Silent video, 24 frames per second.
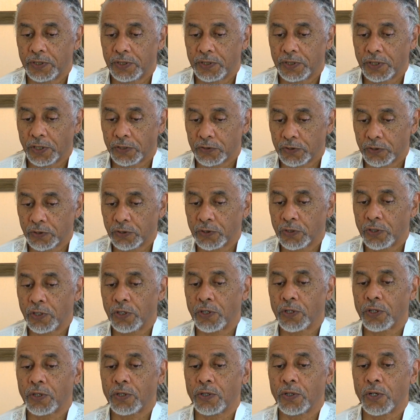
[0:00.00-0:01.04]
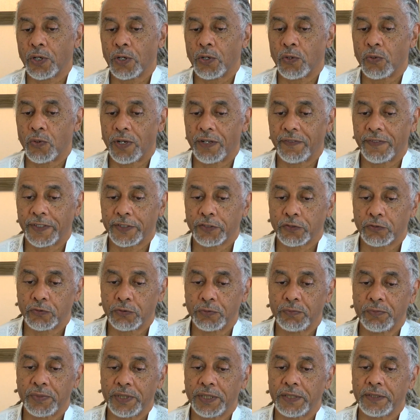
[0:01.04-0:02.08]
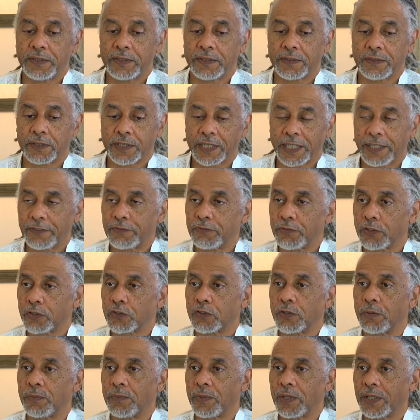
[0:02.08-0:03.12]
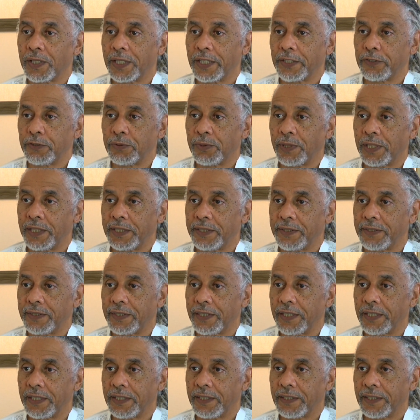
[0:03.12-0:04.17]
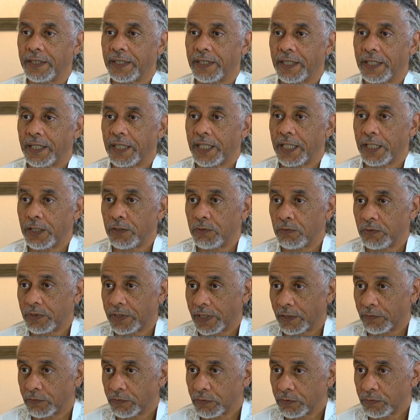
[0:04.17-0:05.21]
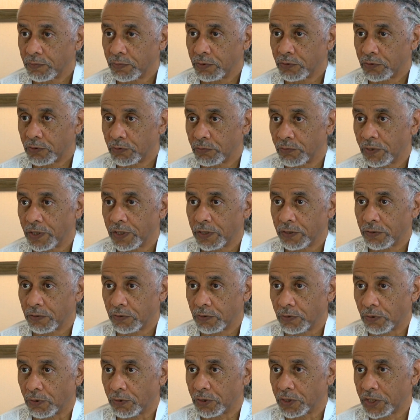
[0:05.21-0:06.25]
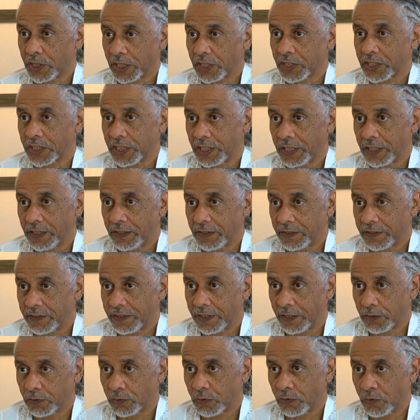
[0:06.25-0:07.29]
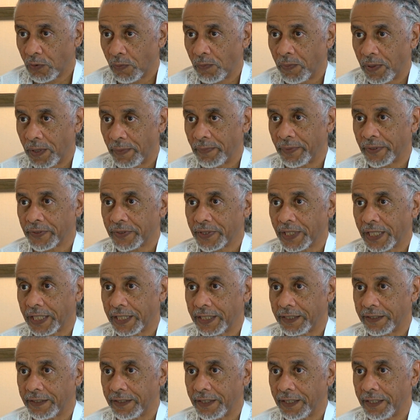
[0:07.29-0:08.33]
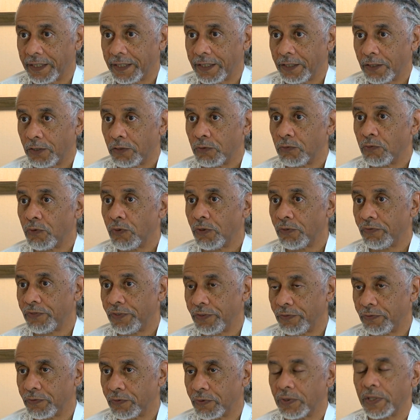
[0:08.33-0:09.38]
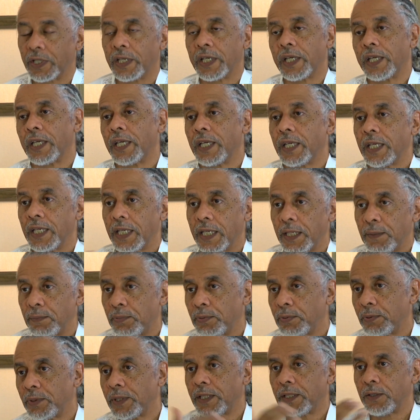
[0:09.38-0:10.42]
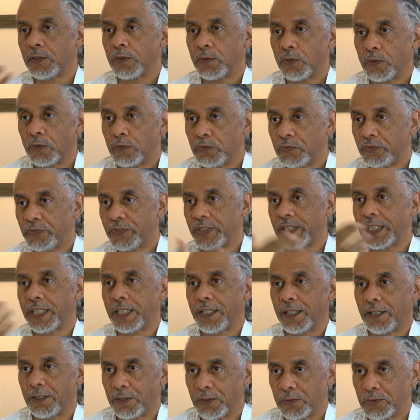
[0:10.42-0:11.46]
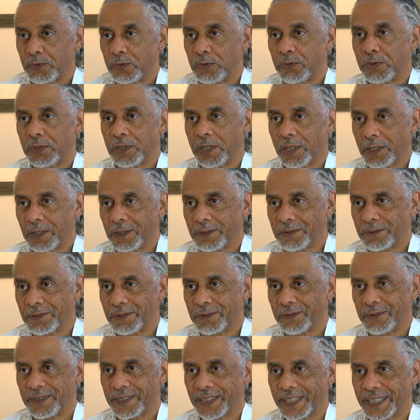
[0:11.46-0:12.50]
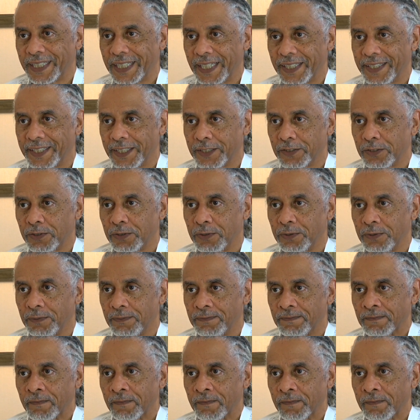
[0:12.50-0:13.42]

dans un corps où elle va soumise très fortement à la dualité. Et nous avons besoin de rechercher cette complémentarité. Nous le vivons. Et puis, au fil du temps de nos incarnations,